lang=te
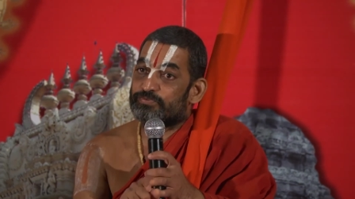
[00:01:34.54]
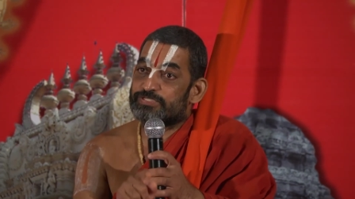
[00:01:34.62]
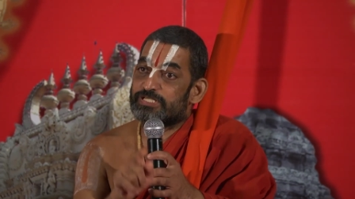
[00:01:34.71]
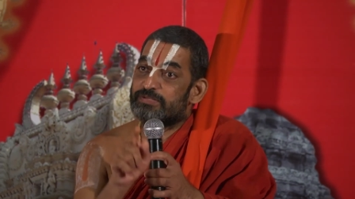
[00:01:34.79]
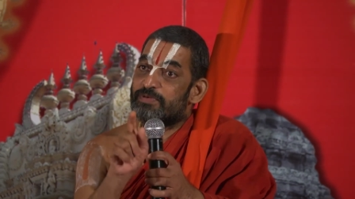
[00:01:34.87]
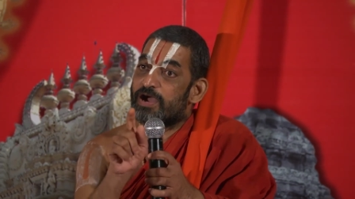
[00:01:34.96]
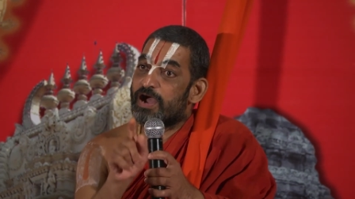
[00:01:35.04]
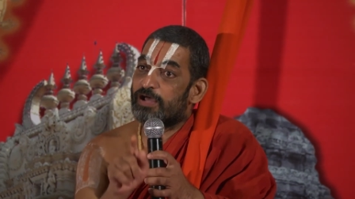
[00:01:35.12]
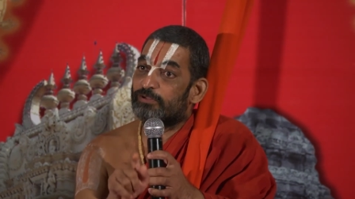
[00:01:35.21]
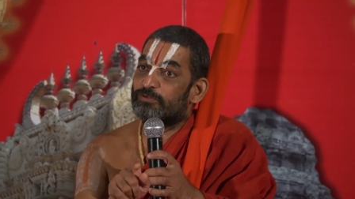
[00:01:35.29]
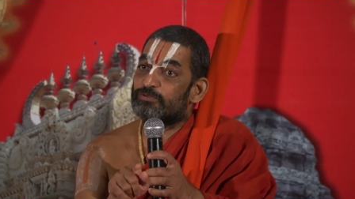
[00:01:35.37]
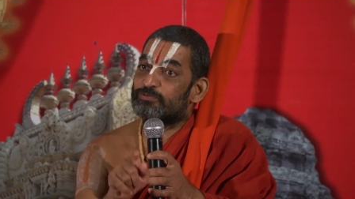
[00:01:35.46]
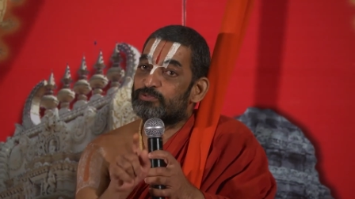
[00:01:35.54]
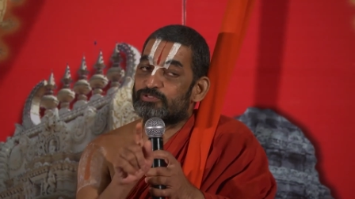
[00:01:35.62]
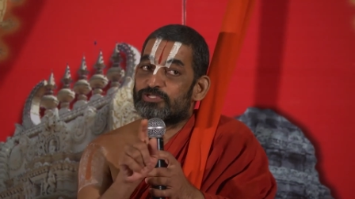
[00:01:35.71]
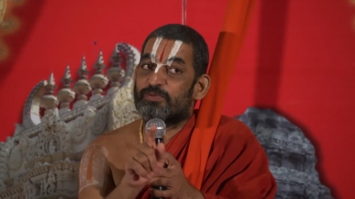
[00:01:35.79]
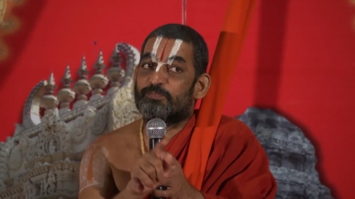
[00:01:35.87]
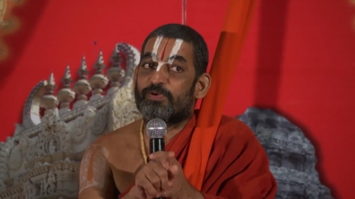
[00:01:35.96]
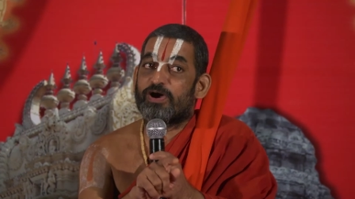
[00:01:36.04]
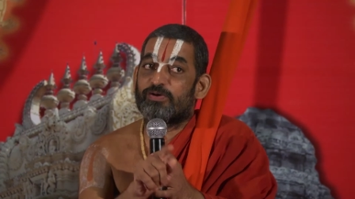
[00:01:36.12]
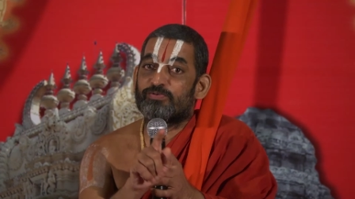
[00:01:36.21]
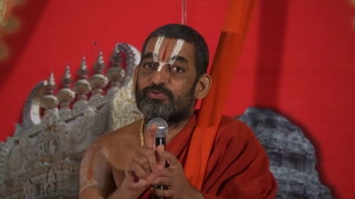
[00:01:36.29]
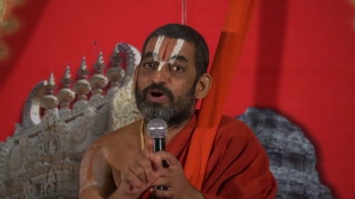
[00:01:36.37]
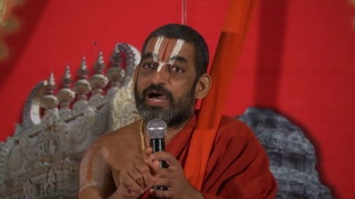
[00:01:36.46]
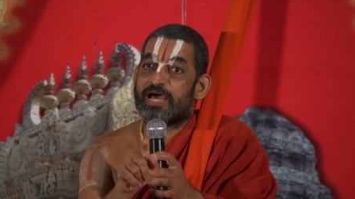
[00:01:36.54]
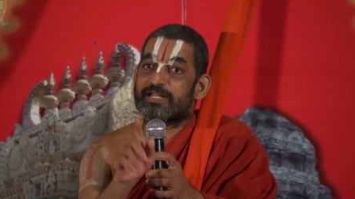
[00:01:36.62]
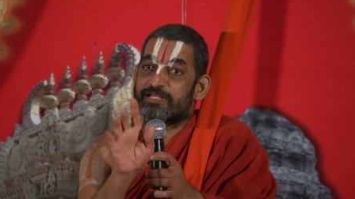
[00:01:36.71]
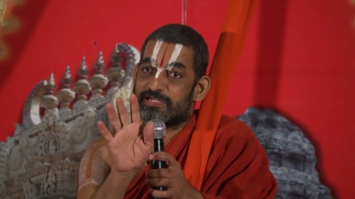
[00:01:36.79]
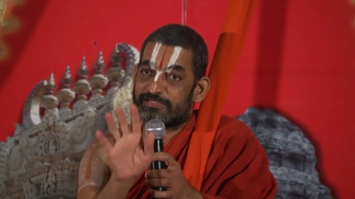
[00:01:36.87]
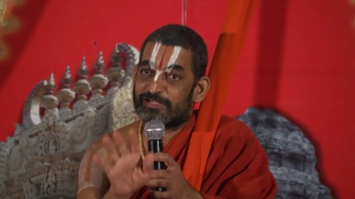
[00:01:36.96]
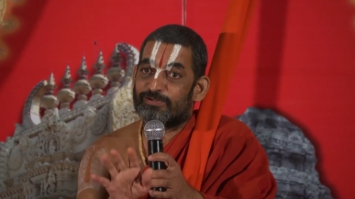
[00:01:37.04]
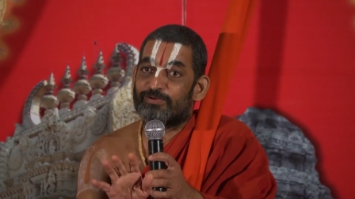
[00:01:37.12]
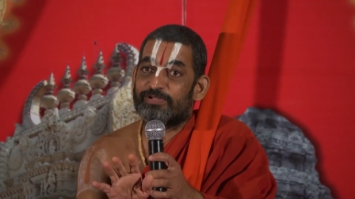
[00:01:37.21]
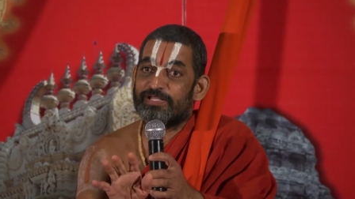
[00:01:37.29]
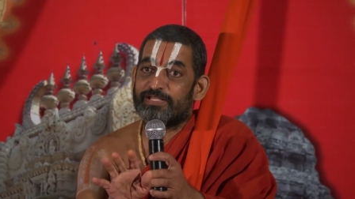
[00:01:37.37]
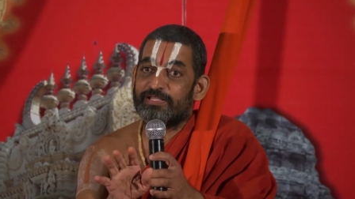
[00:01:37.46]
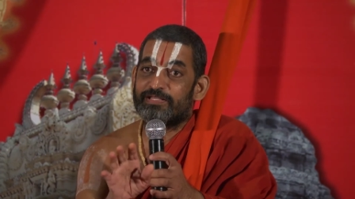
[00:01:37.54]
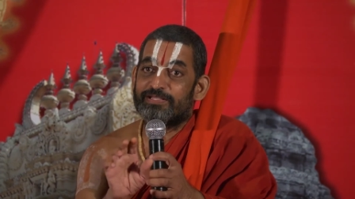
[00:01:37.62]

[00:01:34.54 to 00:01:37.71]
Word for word: సినిమా హాల్లో కూర్చున్న పావు అరగంటలోనే